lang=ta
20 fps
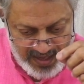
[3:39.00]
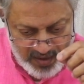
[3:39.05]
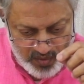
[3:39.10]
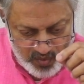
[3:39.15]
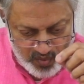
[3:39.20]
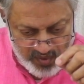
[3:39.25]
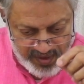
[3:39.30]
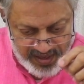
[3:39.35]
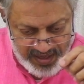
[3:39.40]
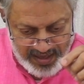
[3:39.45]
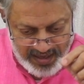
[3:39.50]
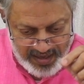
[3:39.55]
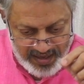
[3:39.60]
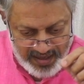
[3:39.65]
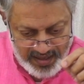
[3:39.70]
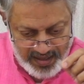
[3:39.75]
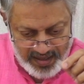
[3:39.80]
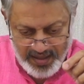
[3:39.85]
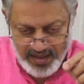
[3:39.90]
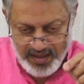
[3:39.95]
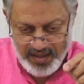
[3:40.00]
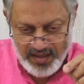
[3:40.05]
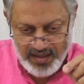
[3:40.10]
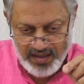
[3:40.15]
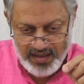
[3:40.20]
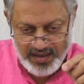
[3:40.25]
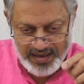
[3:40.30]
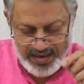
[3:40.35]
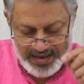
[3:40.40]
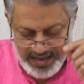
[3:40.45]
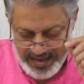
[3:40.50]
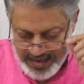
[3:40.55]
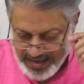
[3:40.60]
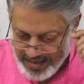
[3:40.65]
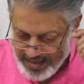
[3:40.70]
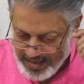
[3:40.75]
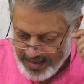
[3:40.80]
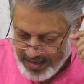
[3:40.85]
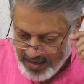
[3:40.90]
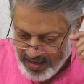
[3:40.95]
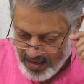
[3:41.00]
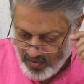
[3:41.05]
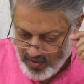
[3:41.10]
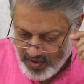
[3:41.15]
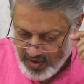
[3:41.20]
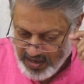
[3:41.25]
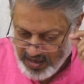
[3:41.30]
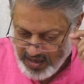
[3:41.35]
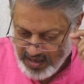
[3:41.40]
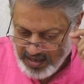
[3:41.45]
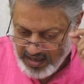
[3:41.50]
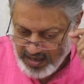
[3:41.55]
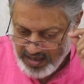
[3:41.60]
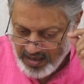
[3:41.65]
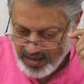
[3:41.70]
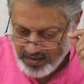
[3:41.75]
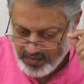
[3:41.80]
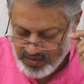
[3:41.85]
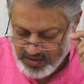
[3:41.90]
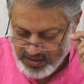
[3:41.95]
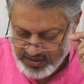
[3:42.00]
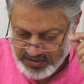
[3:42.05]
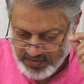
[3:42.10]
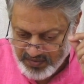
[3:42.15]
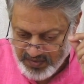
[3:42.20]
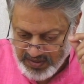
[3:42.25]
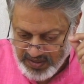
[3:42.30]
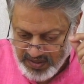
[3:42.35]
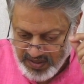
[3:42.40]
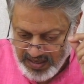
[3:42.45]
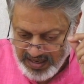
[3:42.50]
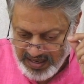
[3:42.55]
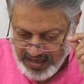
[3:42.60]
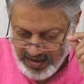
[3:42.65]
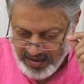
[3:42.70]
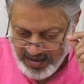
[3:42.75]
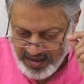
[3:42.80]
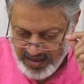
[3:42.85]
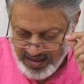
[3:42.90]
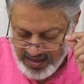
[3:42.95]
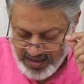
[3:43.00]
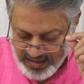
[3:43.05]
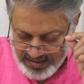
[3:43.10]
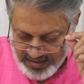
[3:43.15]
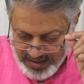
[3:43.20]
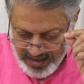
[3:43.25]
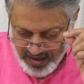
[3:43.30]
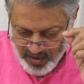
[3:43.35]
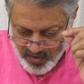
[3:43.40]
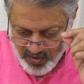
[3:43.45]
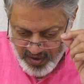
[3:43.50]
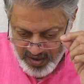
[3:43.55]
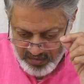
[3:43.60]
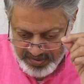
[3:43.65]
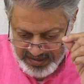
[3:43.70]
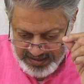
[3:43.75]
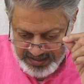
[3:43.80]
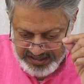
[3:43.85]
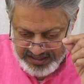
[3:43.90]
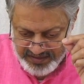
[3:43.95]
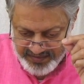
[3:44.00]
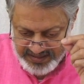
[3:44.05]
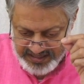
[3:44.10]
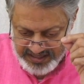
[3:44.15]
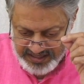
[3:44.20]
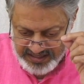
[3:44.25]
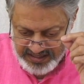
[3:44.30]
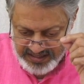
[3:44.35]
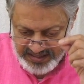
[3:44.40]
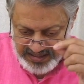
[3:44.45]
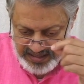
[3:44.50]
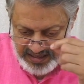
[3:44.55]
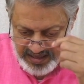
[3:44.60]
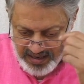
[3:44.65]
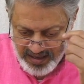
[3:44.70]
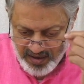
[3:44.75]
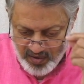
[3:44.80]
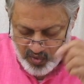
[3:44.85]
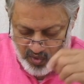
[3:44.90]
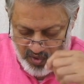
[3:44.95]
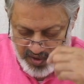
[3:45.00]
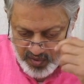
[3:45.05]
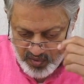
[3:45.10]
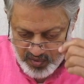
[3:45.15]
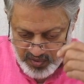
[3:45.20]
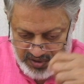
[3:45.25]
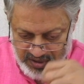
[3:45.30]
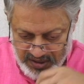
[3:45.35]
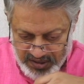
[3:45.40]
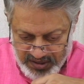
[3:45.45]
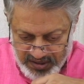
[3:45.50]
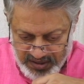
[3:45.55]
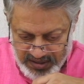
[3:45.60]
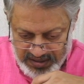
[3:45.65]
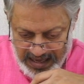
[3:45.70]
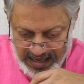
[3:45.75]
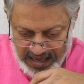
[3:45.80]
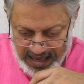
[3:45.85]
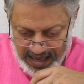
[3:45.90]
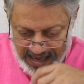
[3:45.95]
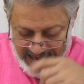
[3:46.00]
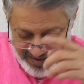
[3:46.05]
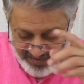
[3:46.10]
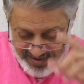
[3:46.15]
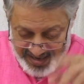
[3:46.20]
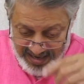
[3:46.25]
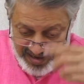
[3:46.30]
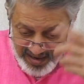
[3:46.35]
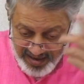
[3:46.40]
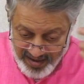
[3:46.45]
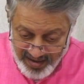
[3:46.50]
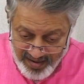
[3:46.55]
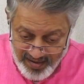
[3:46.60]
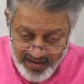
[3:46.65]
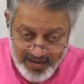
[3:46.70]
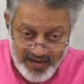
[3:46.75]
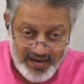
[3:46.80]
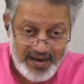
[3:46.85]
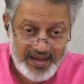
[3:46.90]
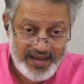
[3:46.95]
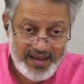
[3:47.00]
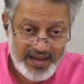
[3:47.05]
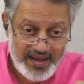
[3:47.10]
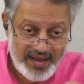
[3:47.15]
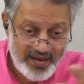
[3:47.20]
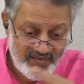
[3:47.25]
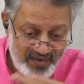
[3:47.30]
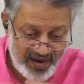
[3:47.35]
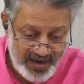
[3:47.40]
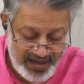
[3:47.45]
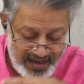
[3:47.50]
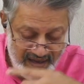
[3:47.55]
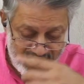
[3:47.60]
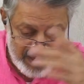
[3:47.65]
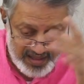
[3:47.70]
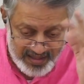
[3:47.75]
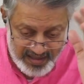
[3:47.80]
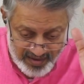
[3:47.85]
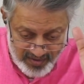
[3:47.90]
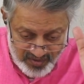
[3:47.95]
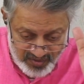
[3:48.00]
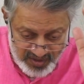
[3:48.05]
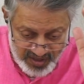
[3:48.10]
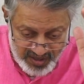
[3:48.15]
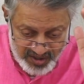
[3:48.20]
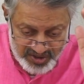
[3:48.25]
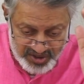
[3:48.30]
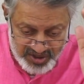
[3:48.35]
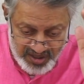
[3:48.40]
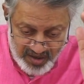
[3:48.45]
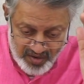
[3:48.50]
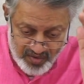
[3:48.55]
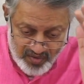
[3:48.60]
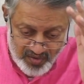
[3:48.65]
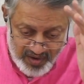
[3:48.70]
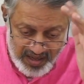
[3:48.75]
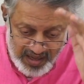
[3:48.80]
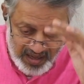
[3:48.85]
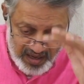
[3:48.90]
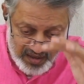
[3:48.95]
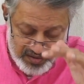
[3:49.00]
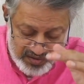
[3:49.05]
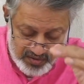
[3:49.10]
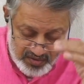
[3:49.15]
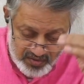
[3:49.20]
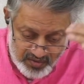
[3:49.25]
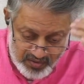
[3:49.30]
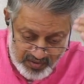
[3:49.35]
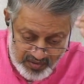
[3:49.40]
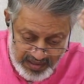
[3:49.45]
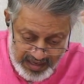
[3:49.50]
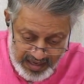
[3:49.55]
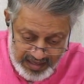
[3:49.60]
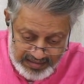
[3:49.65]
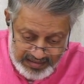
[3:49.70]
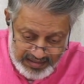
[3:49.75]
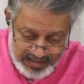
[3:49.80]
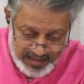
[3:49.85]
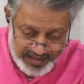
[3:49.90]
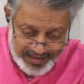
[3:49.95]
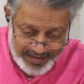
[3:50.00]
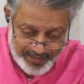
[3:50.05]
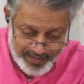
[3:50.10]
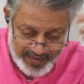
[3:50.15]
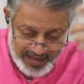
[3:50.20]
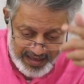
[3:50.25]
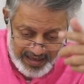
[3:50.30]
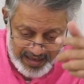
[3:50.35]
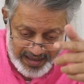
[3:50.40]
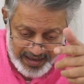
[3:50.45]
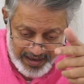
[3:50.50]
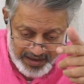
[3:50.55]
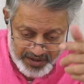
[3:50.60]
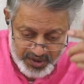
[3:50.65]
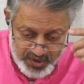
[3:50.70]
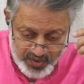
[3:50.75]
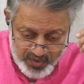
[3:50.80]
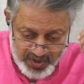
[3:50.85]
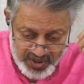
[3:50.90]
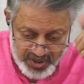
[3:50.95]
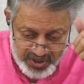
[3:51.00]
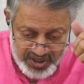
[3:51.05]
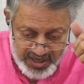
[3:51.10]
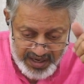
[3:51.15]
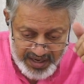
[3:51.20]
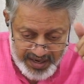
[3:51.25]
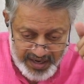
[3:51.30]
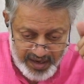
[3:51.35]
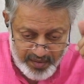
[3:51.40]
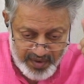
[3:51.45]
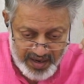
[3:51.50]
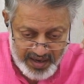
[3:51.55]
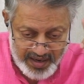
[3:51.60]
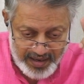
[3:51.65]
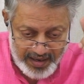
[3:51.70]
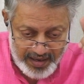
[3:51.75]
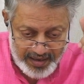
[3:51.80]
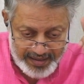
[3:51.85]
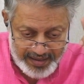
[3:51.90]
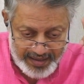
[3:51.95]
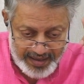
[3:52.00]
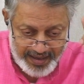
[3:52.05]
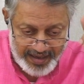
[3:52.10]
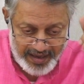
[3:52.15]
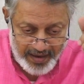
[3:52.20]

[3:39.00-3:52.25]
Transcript: உயிர் நிறைய எண்ண ஓட்டங்களா உணர்ச்சி ஓட்டங்களா தனக்குள்ள பதிச்சு வச்சிட்டு இருக்குதெல்லாம் ஓட விட்டுக்கிட்டு இருக்கு அவைகளால இங்க வெளியில் ஏதாவது தெரிஞ்சா கூட அது கூட அது கண்ணியமா இல்லையே ஆழ்ந்த உறக்கத்து கண்ணியமாக இல்லையே